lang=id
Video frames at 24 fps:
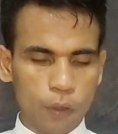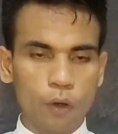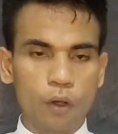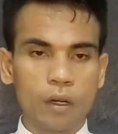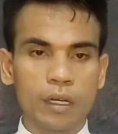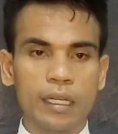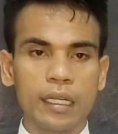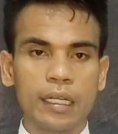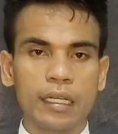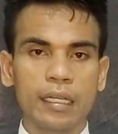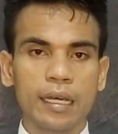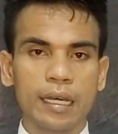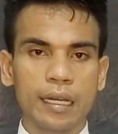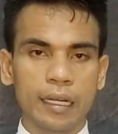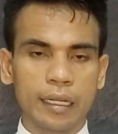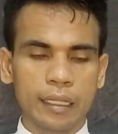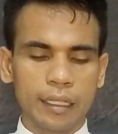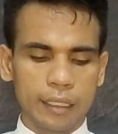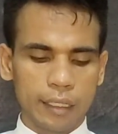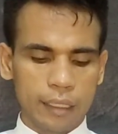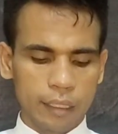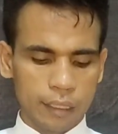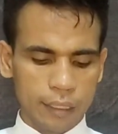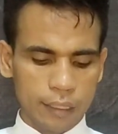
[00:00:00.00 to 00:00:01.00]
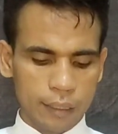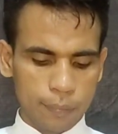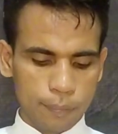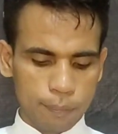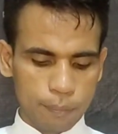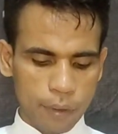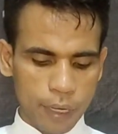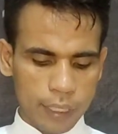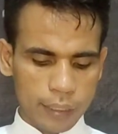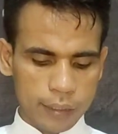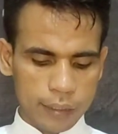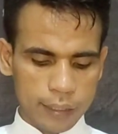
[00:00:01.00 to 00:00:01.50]
peroleh dari
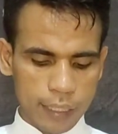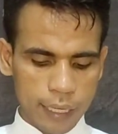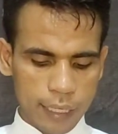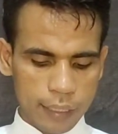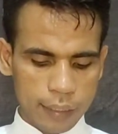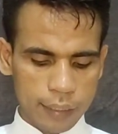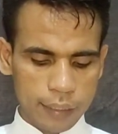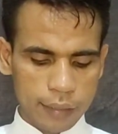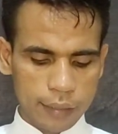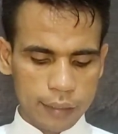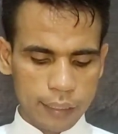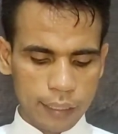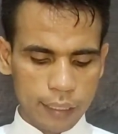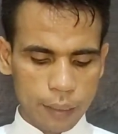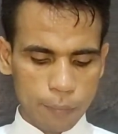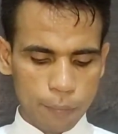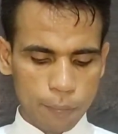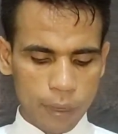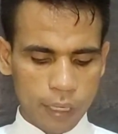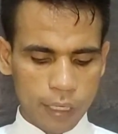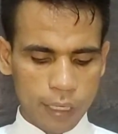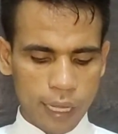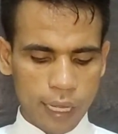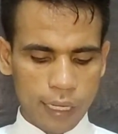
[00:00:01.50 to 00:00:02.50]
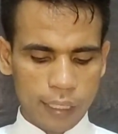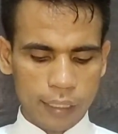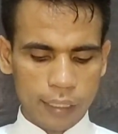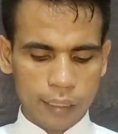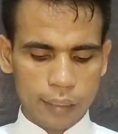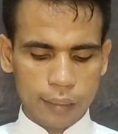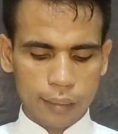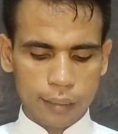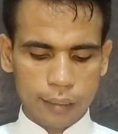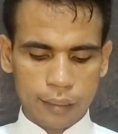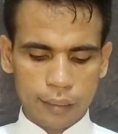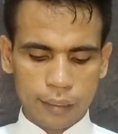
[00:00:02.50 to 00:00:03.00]
bacaan Injil pada hari
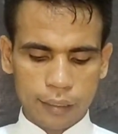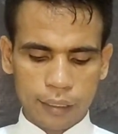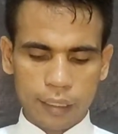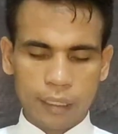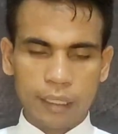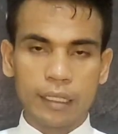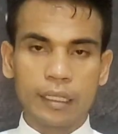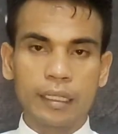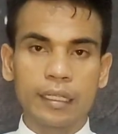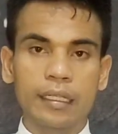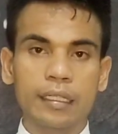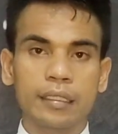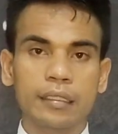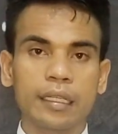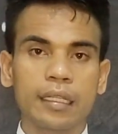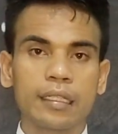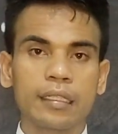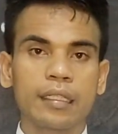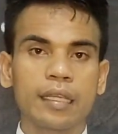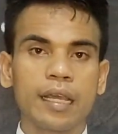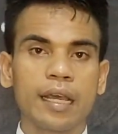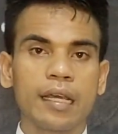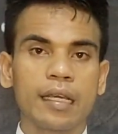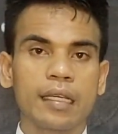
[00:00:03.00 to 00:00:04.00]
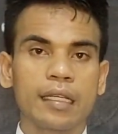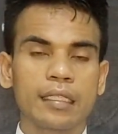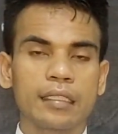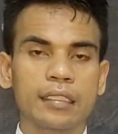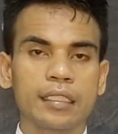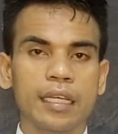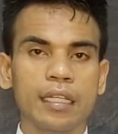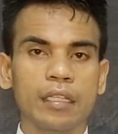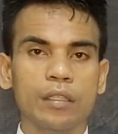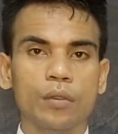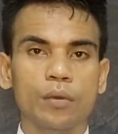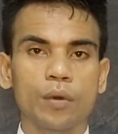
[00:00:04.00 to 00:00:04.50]
ini tentang
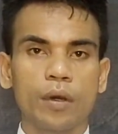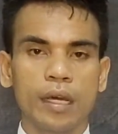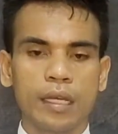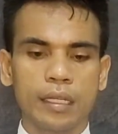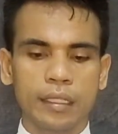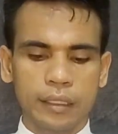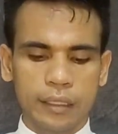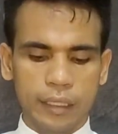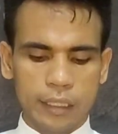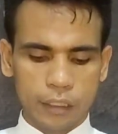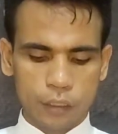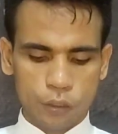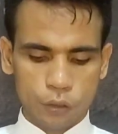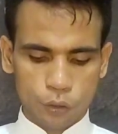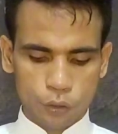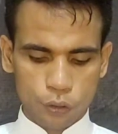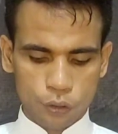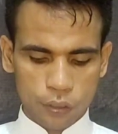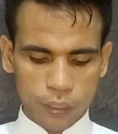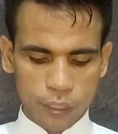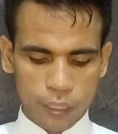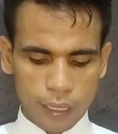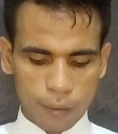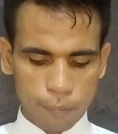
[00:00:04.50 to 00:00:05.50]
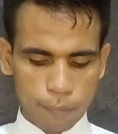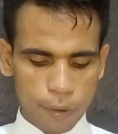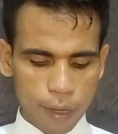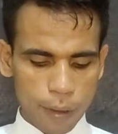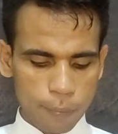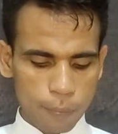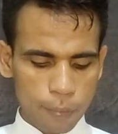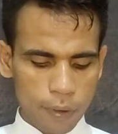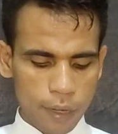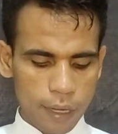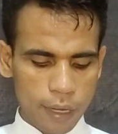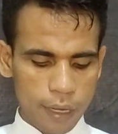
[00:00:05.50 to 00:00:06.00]
kesatuan Yesus dengan
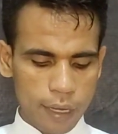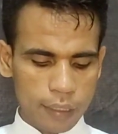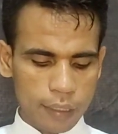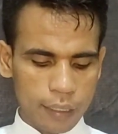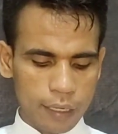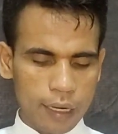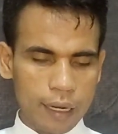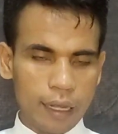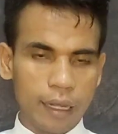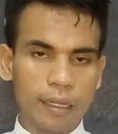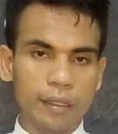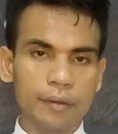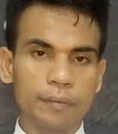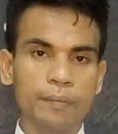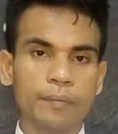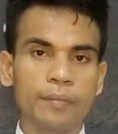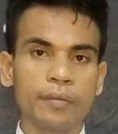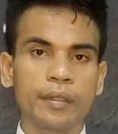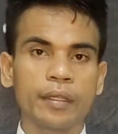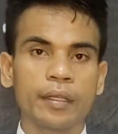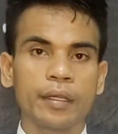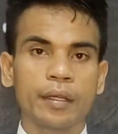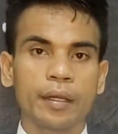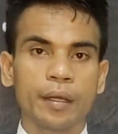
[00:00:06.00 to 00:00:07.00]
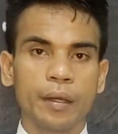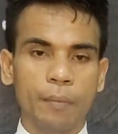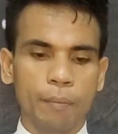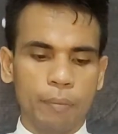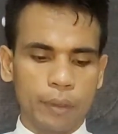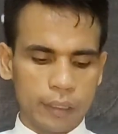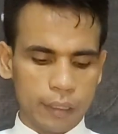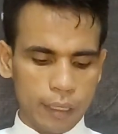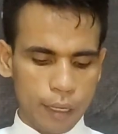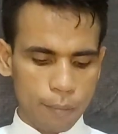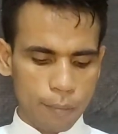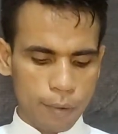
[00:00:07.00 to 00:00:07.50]
Bapa adalah
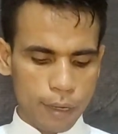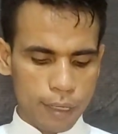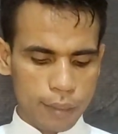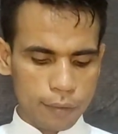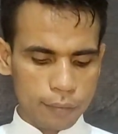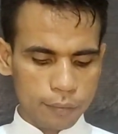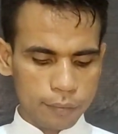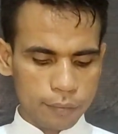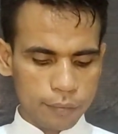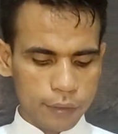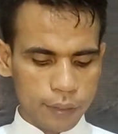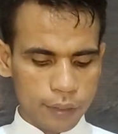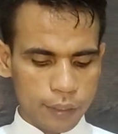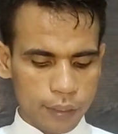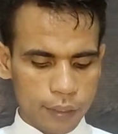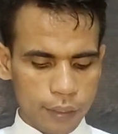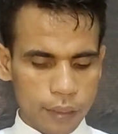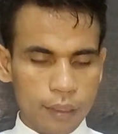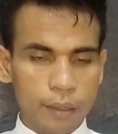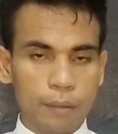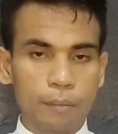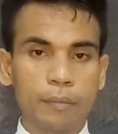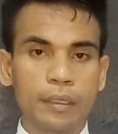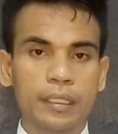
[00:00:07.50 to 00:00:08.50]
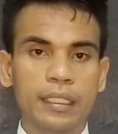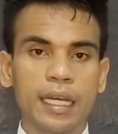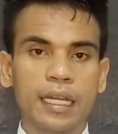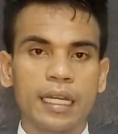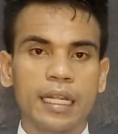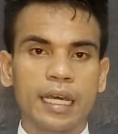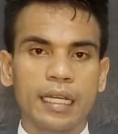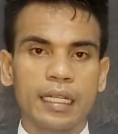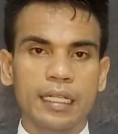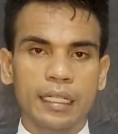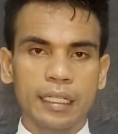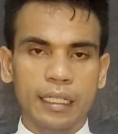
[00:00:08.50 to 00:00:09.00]
pertama,
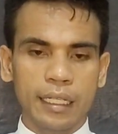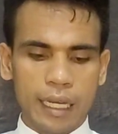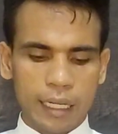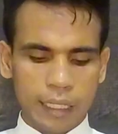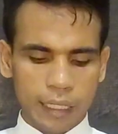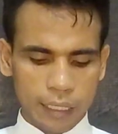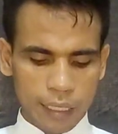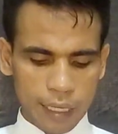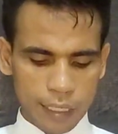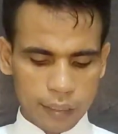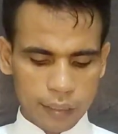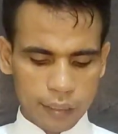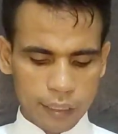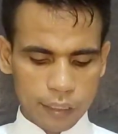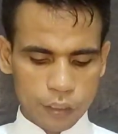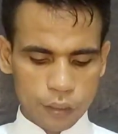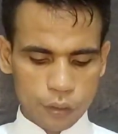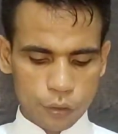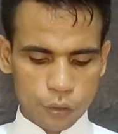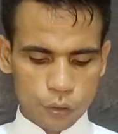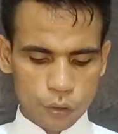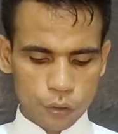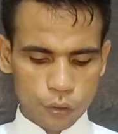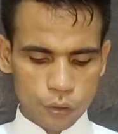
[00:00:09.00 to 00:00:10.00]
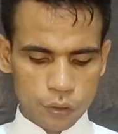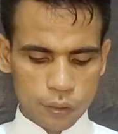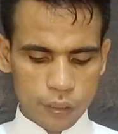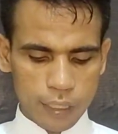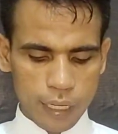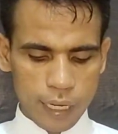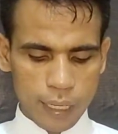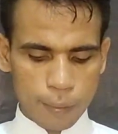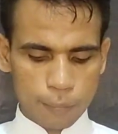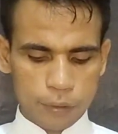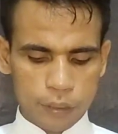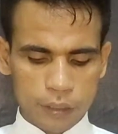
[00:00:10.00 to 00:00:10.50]
menyadari kehadiran Yesus
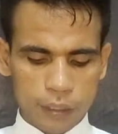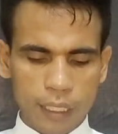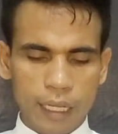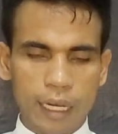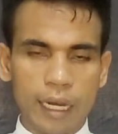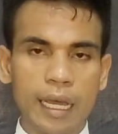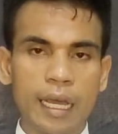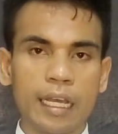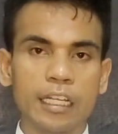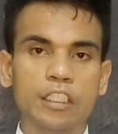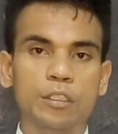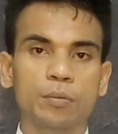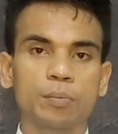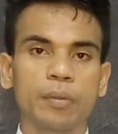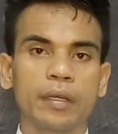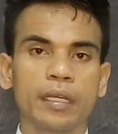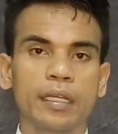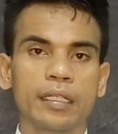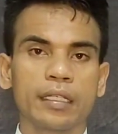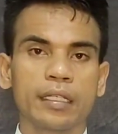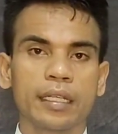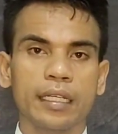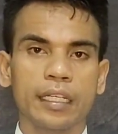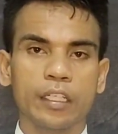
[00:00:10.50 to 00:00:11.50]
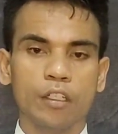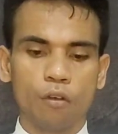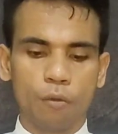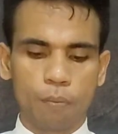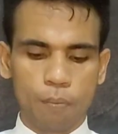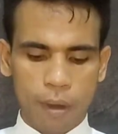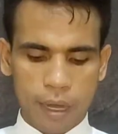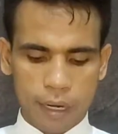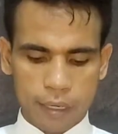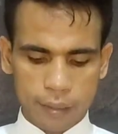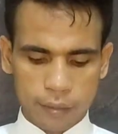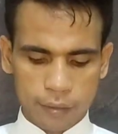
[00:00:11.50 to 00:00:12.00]
dalam segala aspek
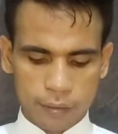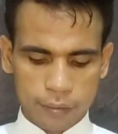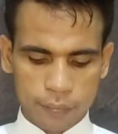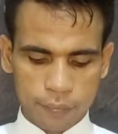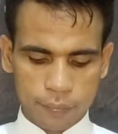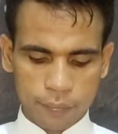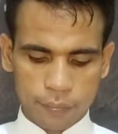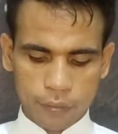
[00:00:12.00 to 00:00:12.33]
kehidupan.